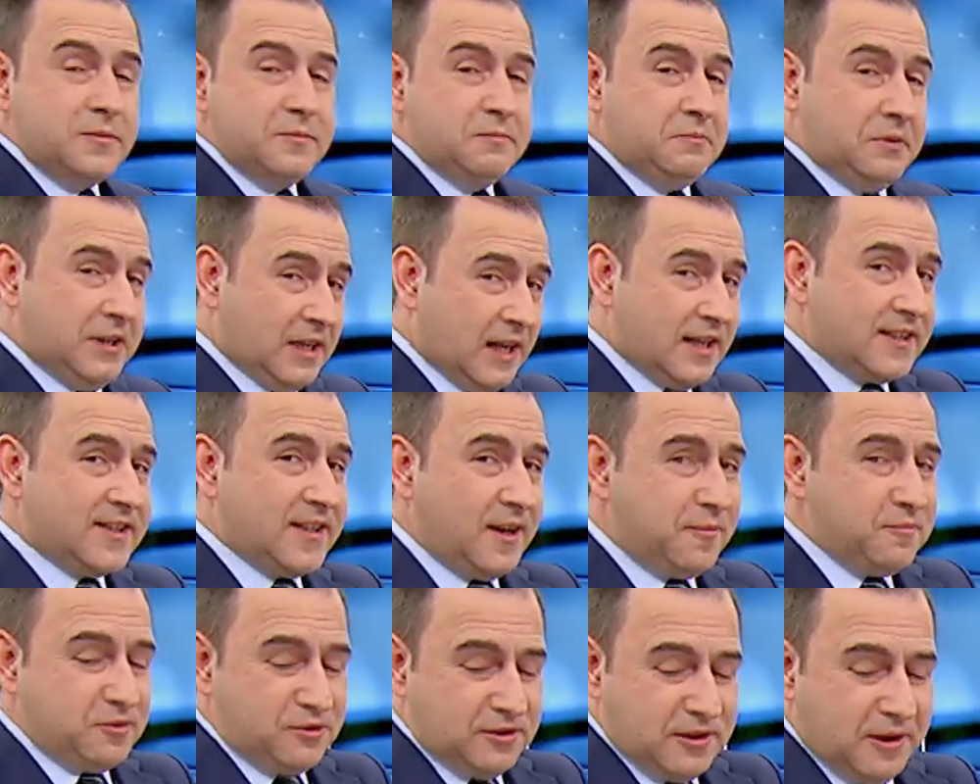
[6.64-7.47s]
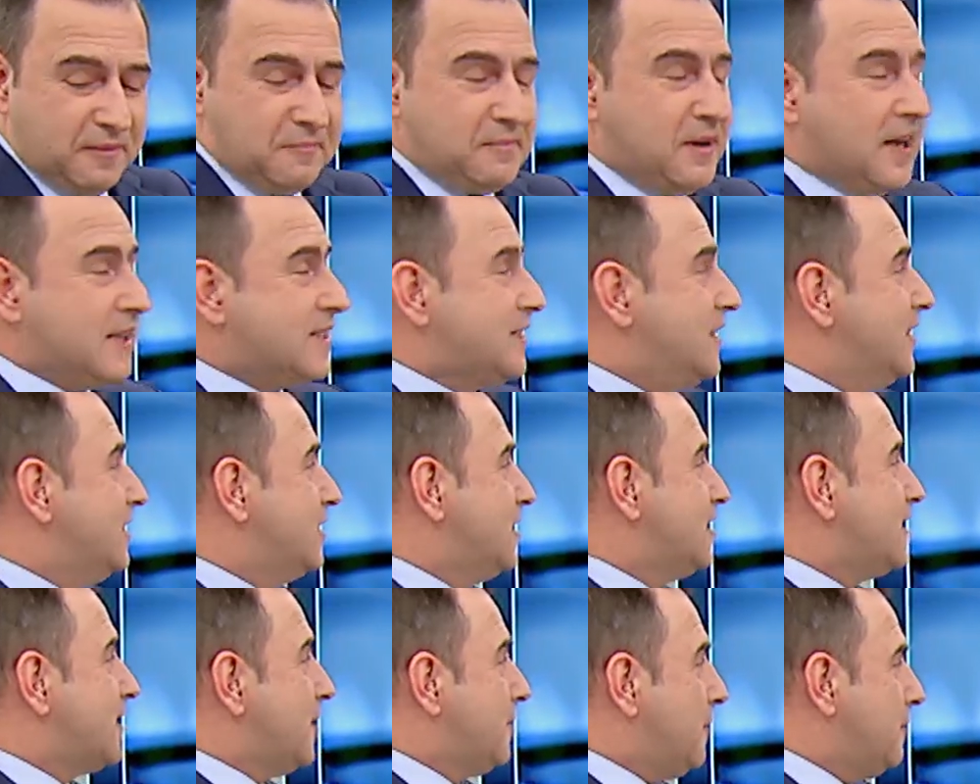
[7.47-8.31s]
Birazdan bundan
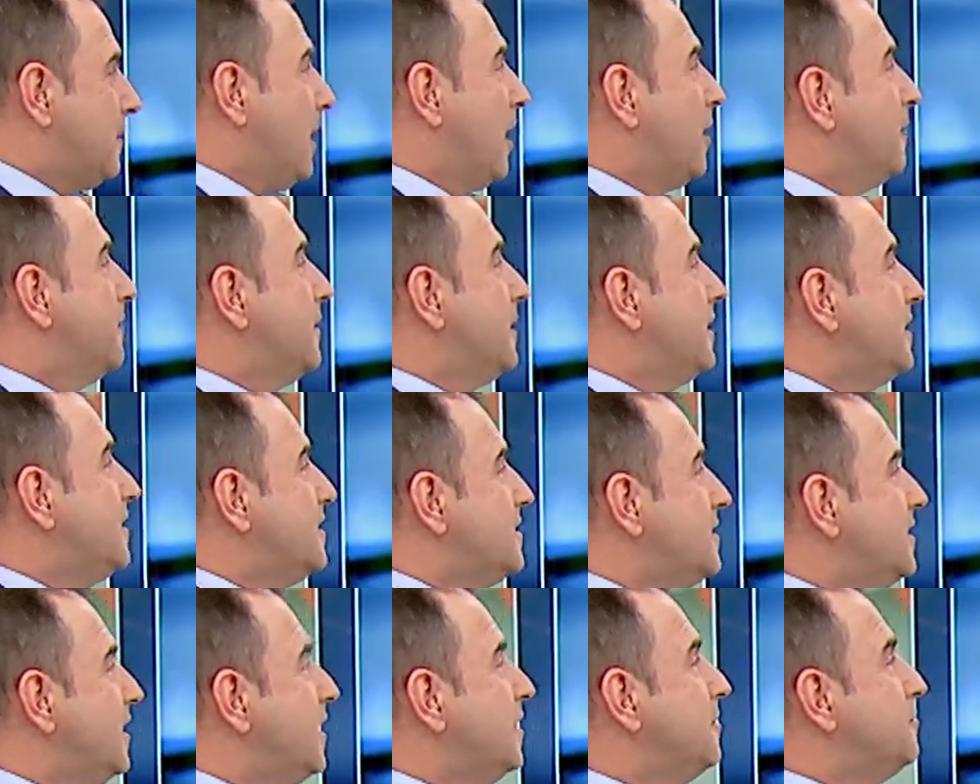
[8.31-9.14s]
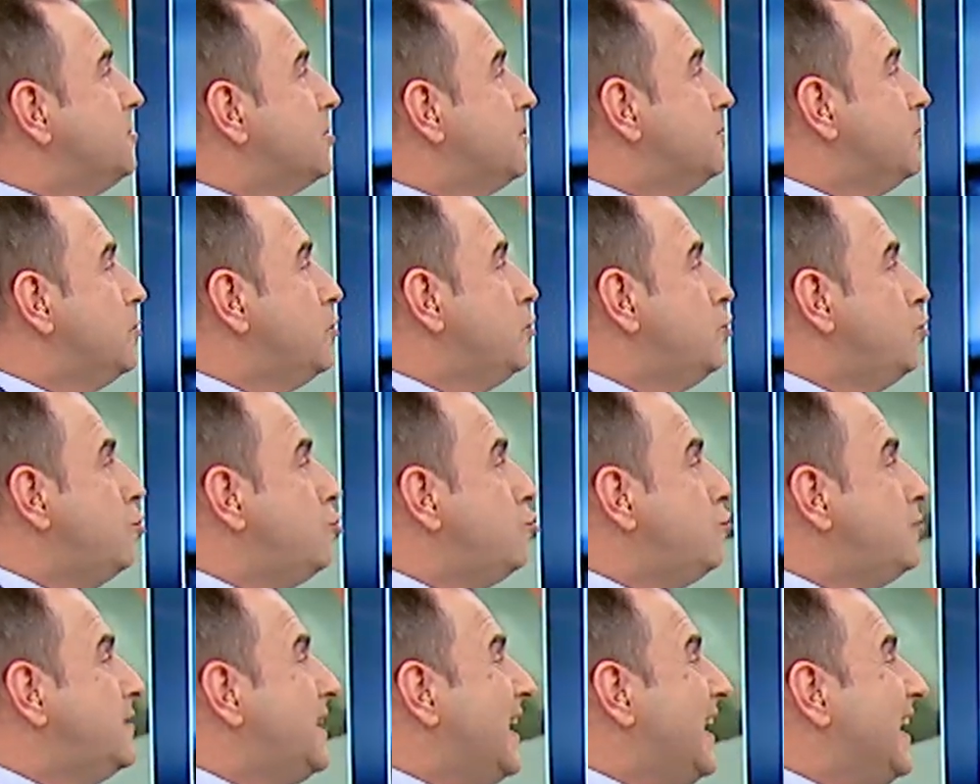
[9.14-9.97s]
bahsedeceğiz ama bir haberi izleyelim şimdi.
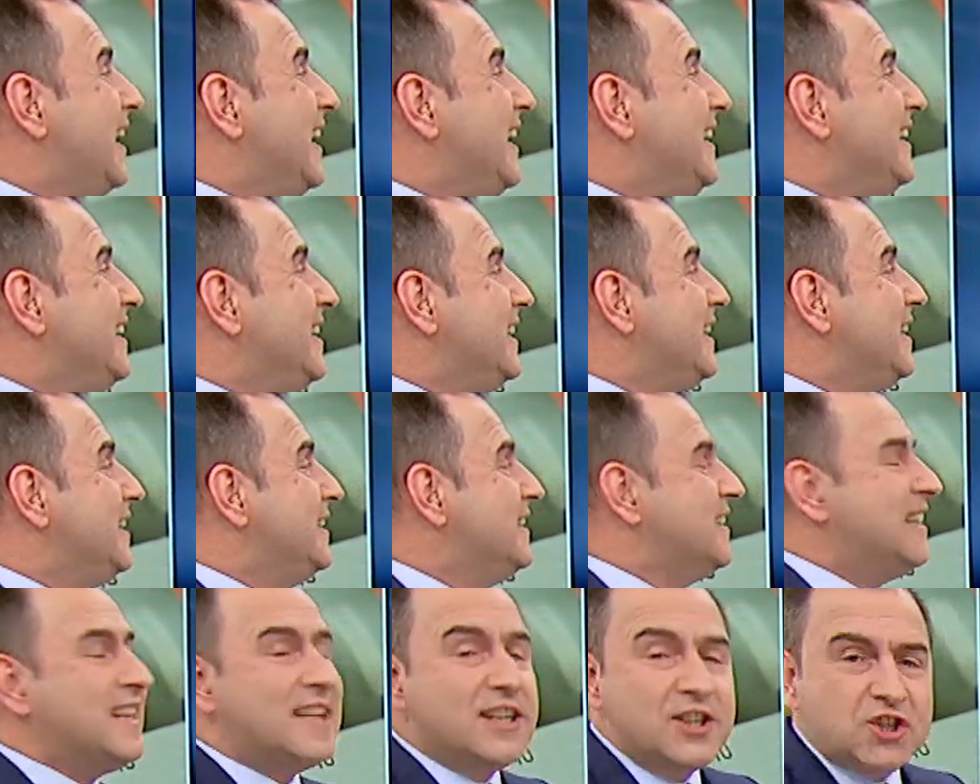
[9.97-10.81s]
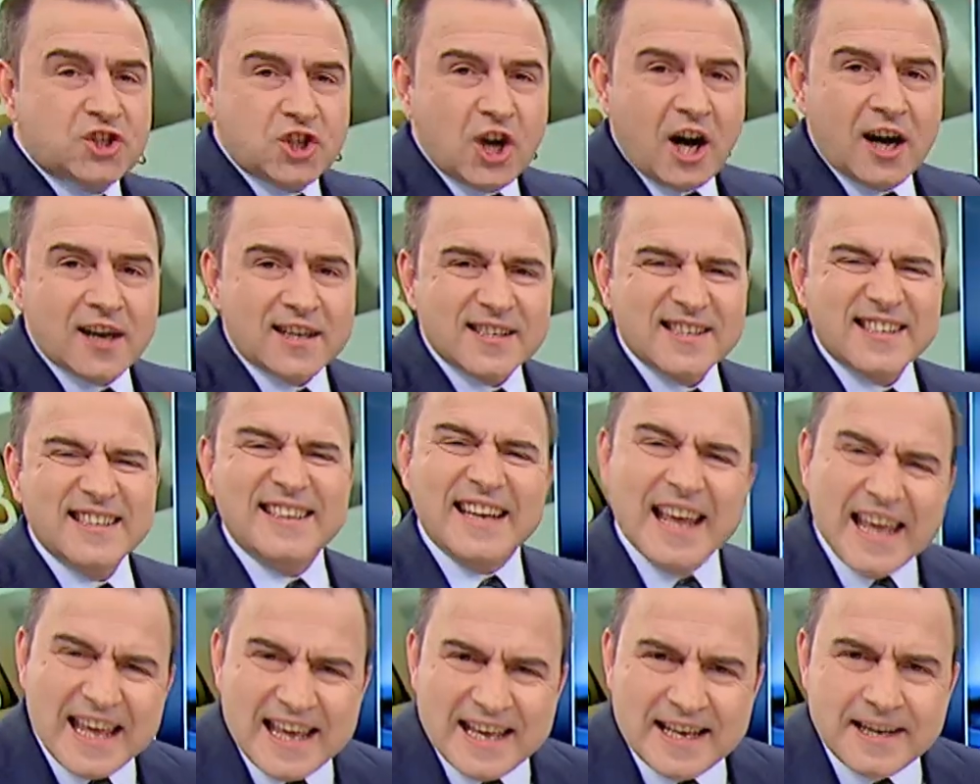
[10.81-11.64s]
%50 indirin çağrısı.
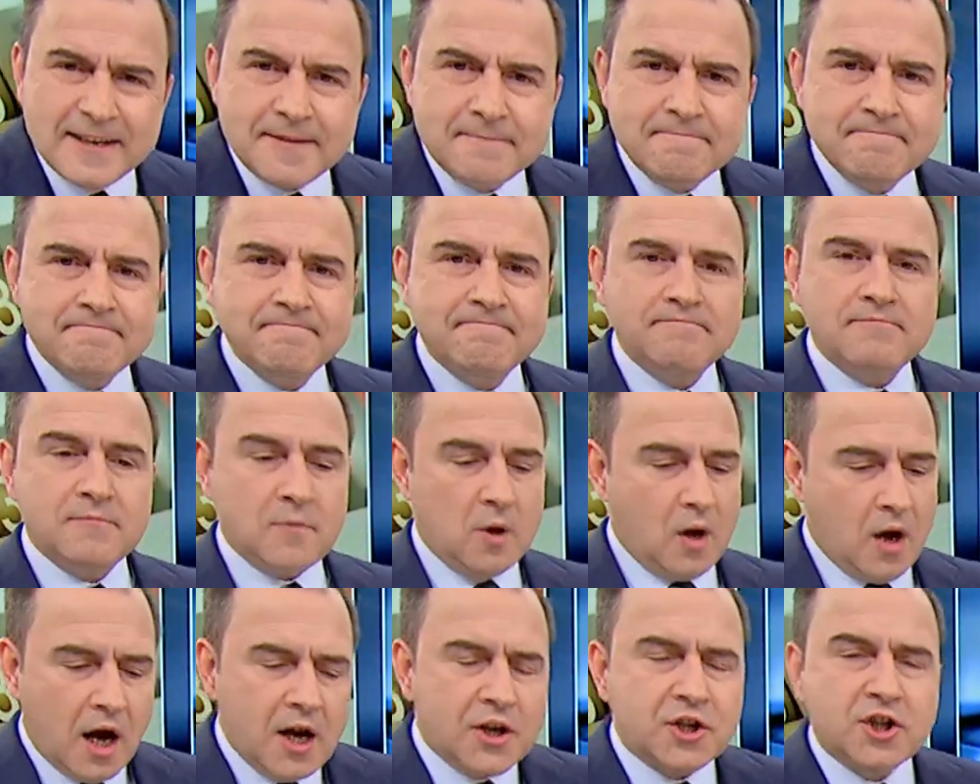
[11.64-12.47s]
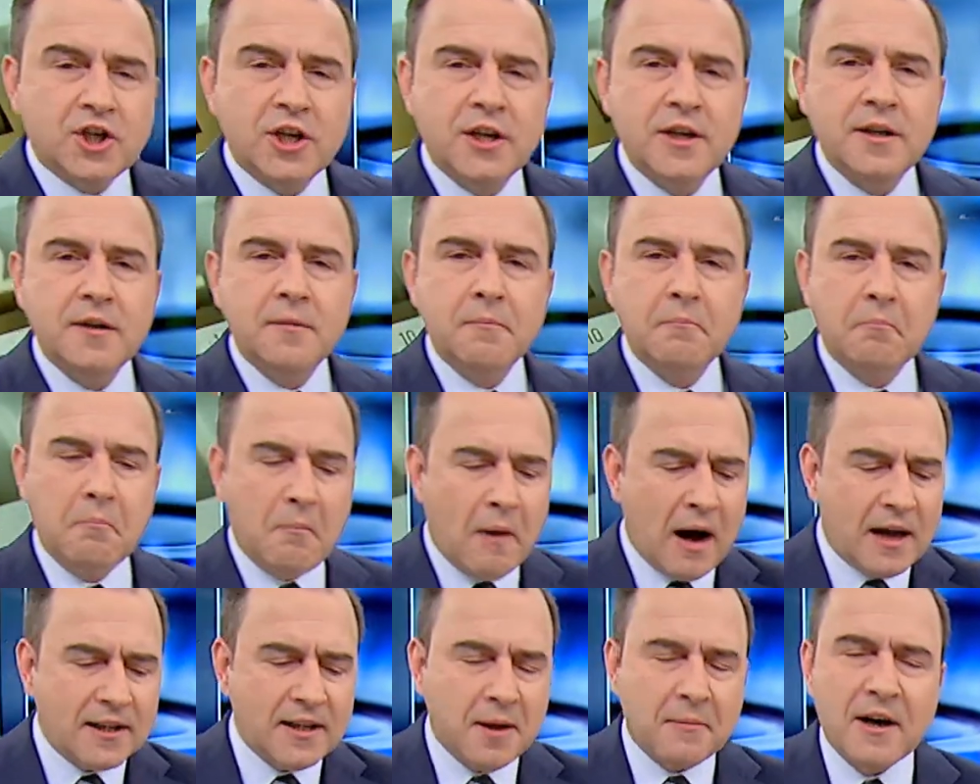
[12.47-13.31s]
Neyi? Her şeyi.
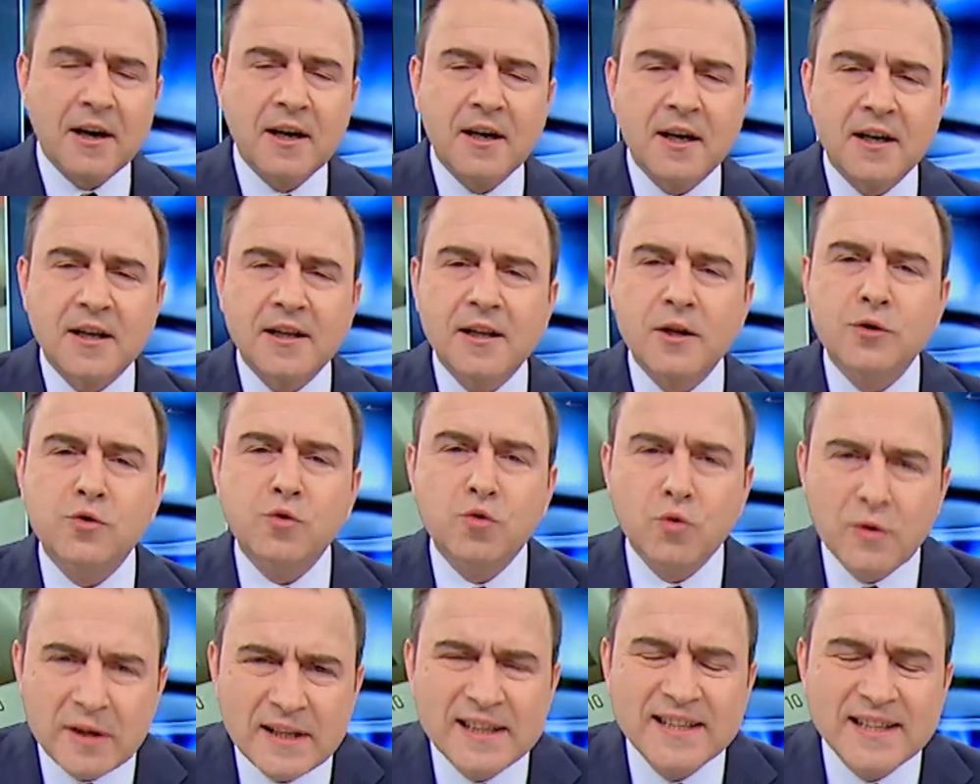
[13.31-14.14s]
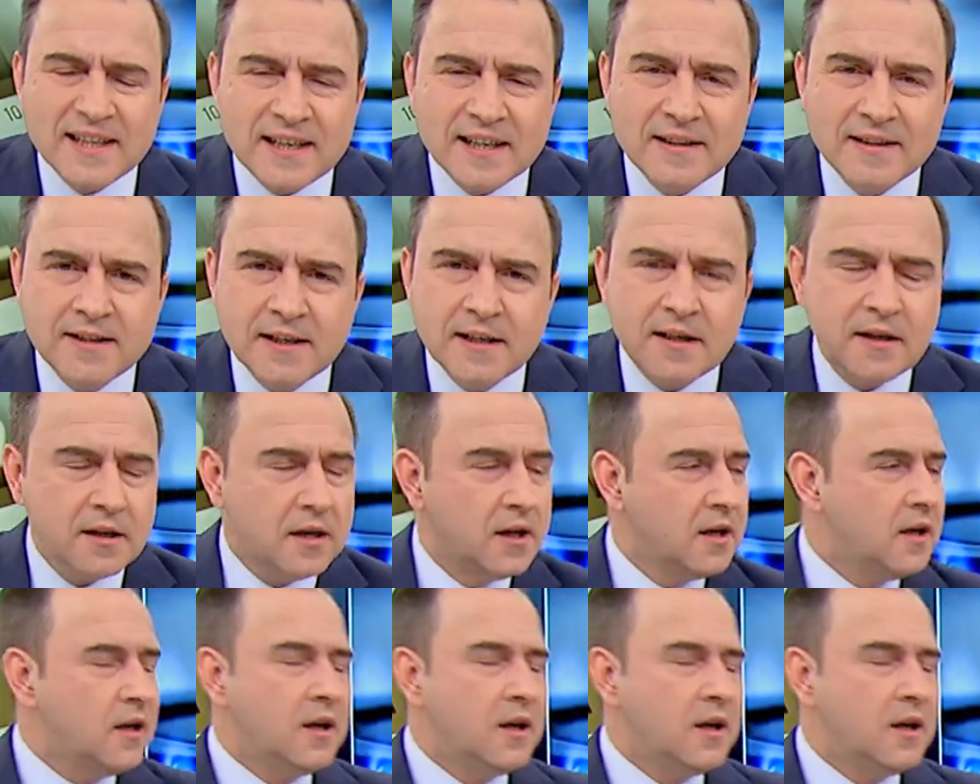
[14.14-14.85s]
Madem Ankara'da su indirildi,